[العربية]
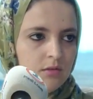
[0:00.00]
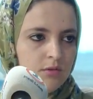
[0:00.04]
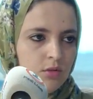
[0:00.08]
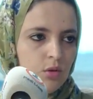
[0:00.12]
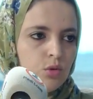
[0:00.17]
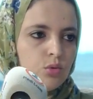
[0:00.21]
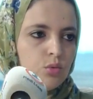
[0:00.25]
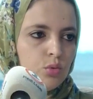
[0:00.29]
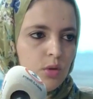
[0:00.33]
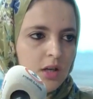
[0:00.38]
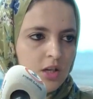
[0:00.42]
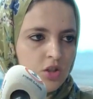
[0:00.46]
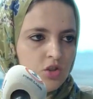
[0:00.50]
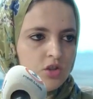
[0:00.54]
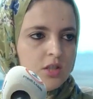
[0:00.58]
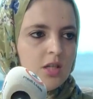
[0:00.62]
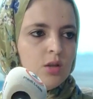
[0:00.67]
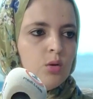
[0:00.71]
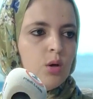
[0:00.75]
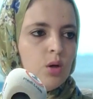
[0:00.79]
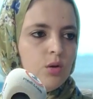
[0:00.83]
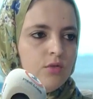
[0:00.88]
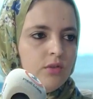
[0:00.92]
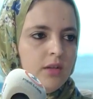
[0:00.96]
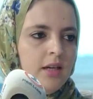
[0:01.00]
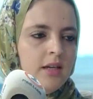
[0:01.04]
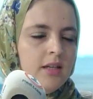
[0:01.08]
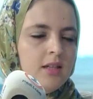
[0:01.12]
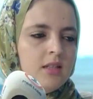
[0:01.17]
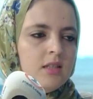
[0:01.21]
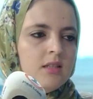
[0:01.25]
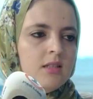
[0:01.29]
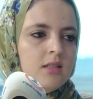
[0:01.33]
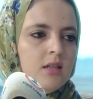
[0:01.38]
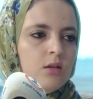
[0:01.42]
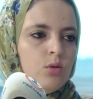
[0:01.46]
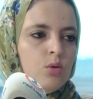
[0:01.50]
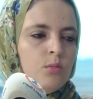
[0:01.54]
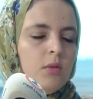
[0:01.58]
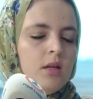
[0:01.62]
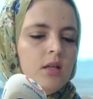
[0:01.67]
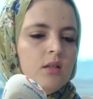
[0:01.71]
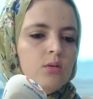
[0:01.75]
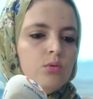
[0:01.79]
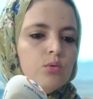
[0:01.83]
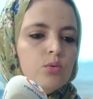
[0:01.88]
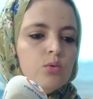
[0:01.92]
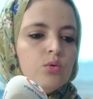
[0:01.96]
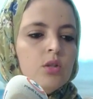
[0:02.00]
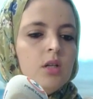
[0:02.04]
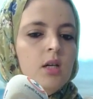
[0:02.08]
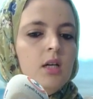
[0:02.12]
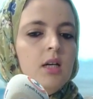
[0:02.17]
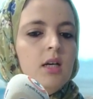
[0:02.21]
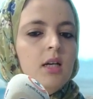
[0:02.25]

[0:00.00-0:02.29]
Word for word: في لونتوراج ديالو او في العائله ديالو ما عندوش